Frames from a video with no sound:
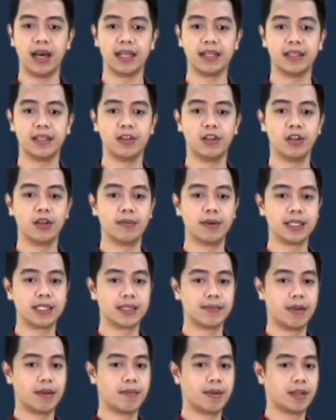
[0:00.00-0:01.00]
At dito
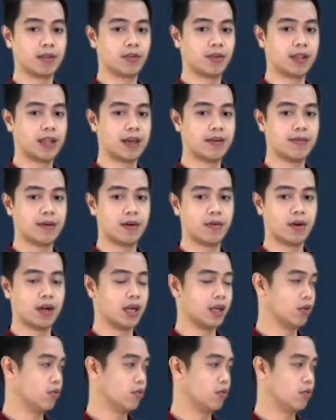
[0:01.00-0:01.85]
naman sa may Metro Davao,